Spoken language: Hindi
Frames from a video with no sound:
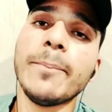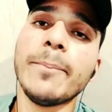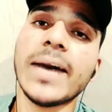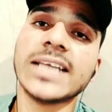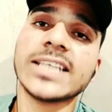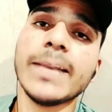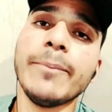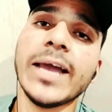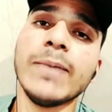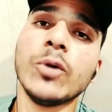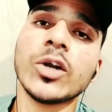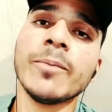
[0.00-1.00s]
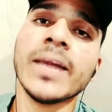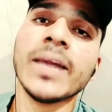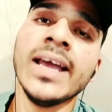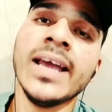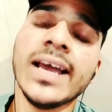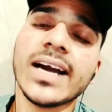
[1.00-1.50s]
अब बात करें बेल बॉटम के
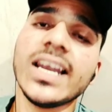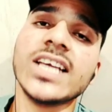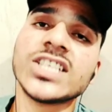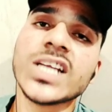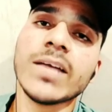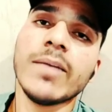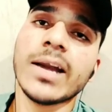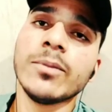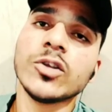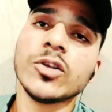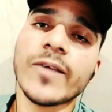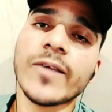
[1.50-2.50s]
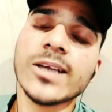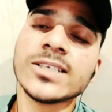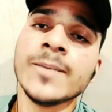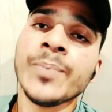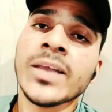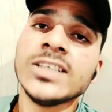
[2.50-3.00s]
कलेक्शन के बारे में तो फ्रेंड्स